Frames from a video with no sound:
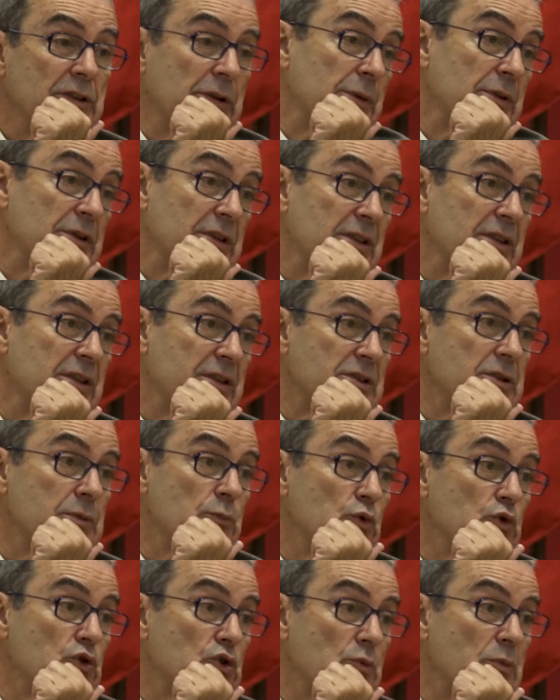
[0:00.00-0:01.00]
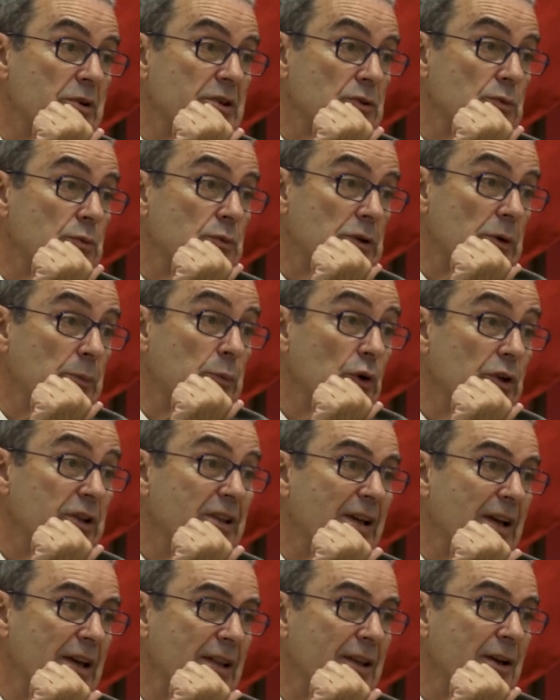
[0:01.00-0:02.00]
debe entenderse mucho más como una
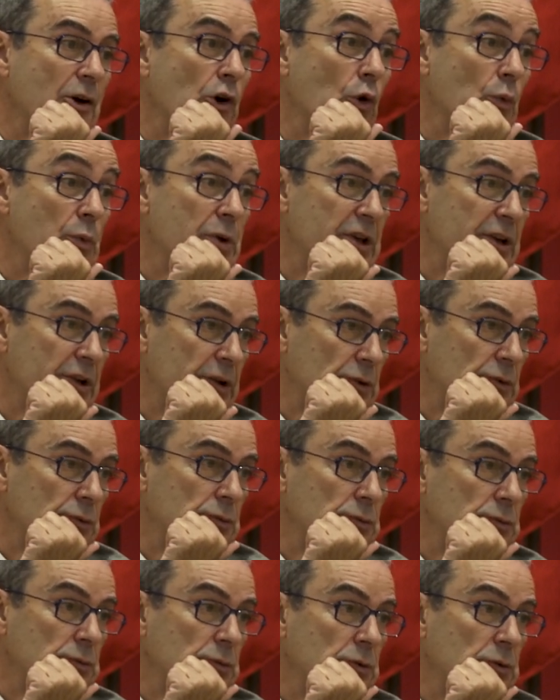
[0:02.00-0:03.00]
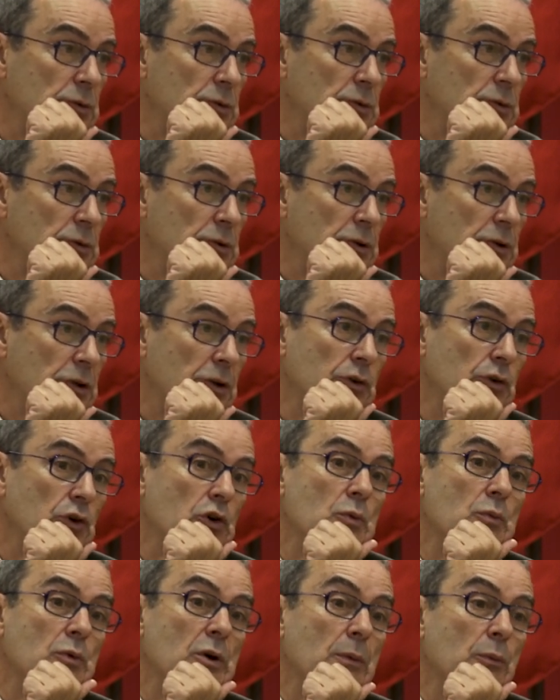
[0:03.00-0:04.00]
política de gobierno y no
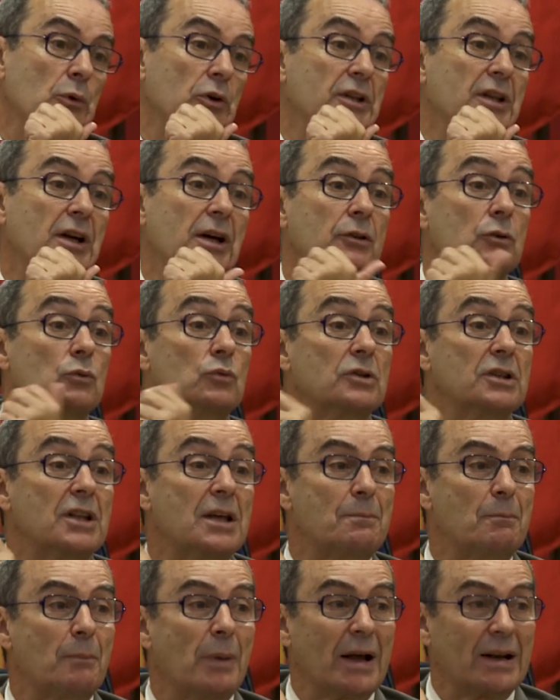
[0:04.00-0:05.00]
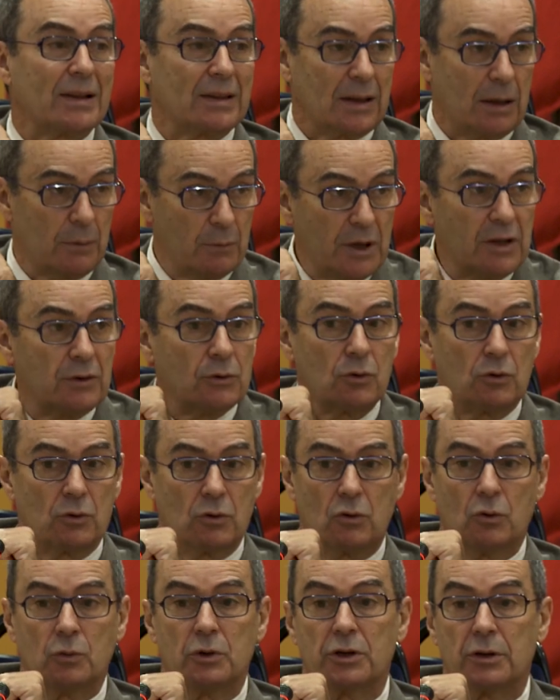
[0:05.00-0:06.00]
como la política de un departamento
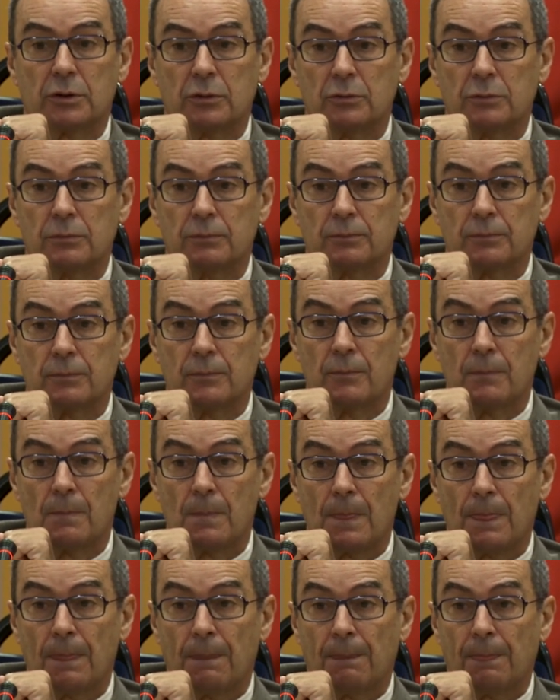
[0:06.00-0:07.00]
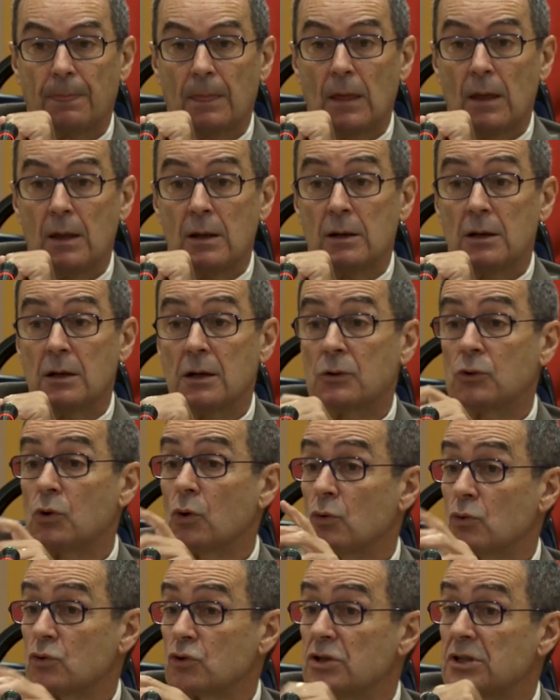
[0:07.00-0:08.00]
del gobierno. Y
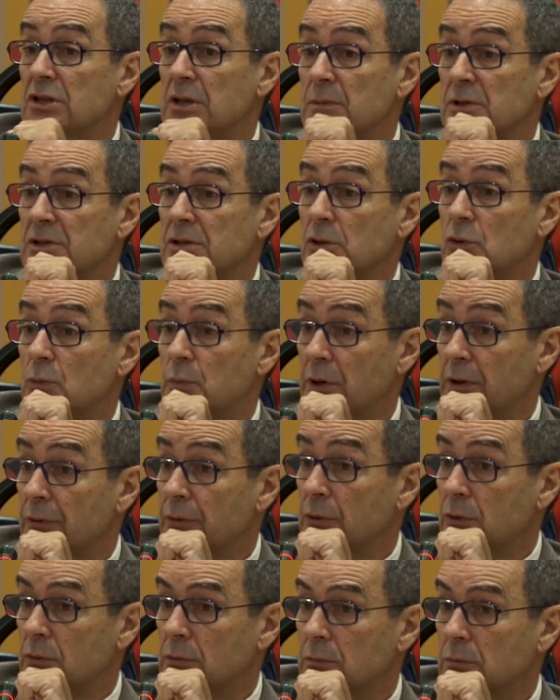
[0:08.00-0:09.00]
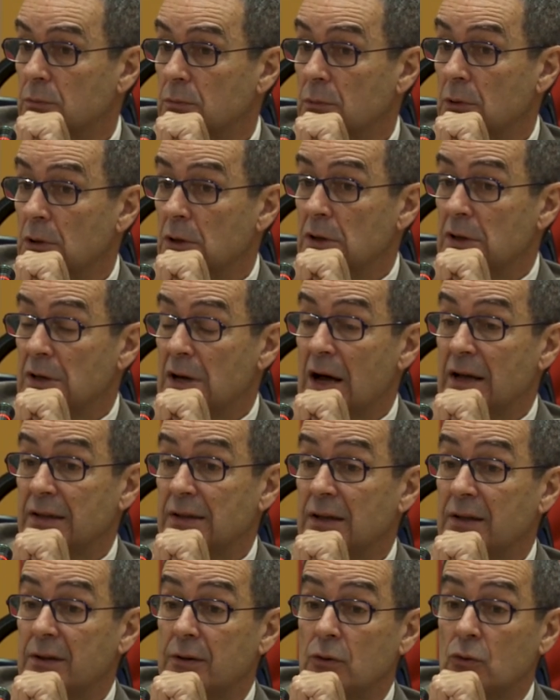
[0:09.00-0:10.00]
todos los sistemas de cooperación han
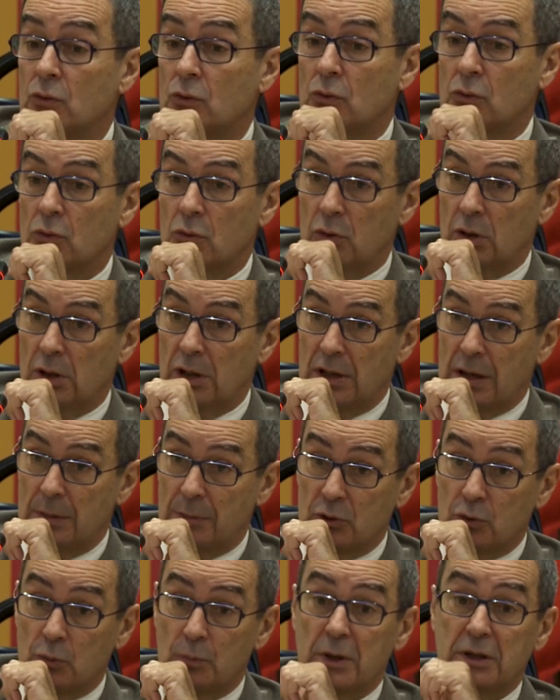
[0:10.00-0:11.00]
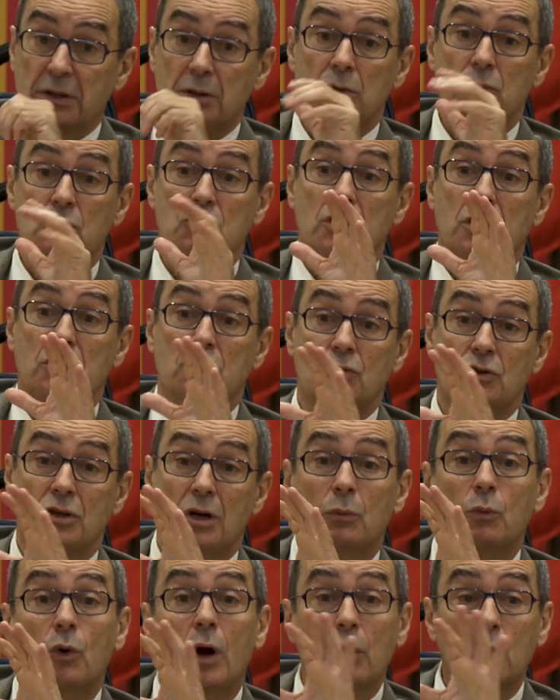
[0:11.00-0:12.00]
nacido, en la mayor parte de los casos,
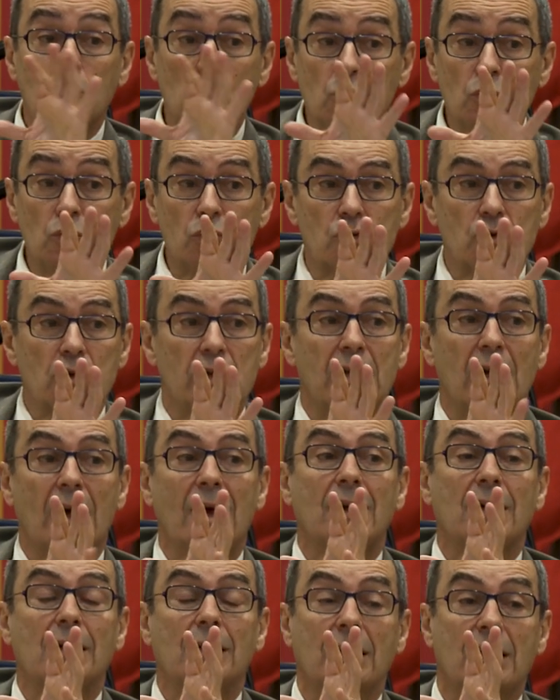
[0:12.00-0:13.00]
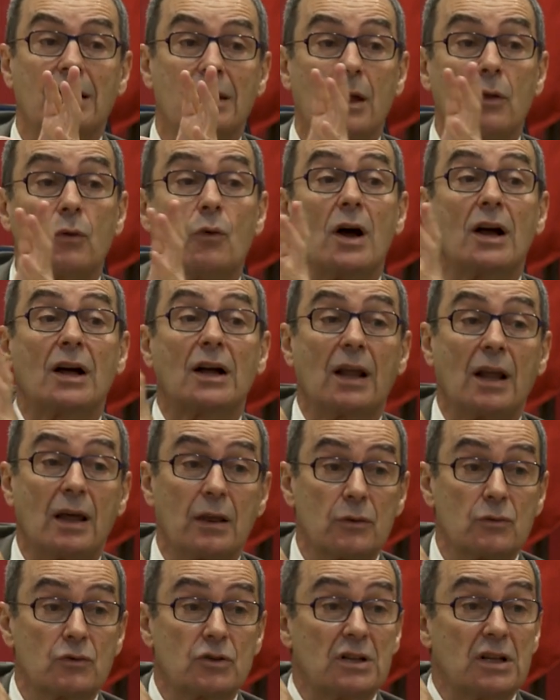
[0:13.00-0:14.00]
salvo algunos que han quedado
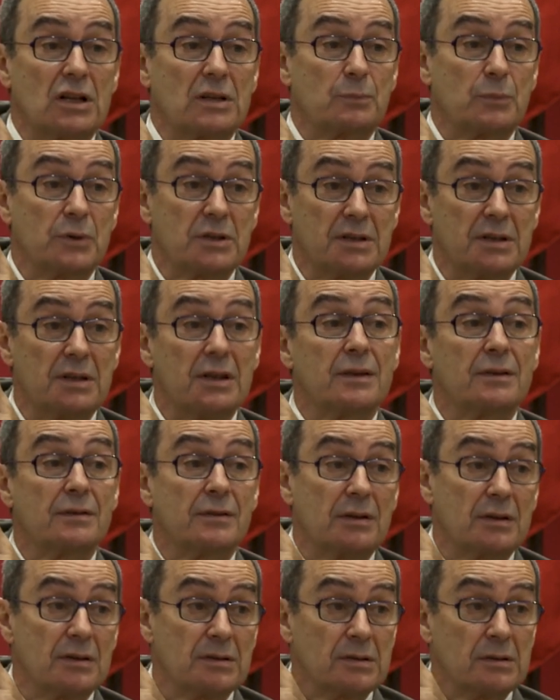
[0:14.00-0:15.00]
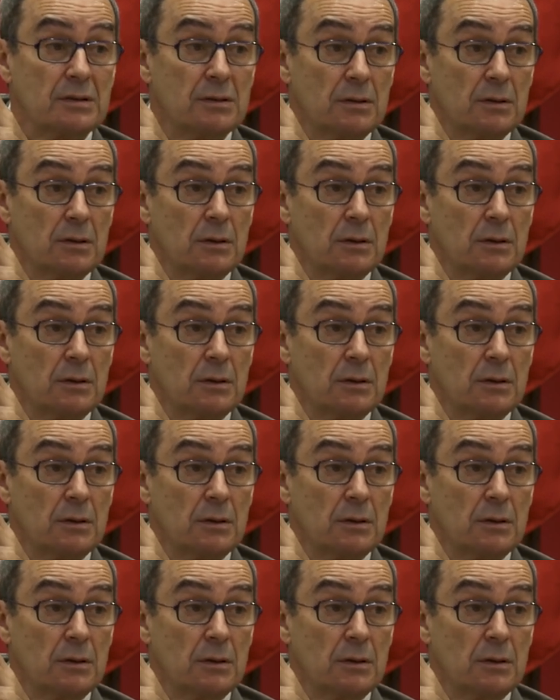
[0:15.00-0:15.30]
anclados en las presidencias,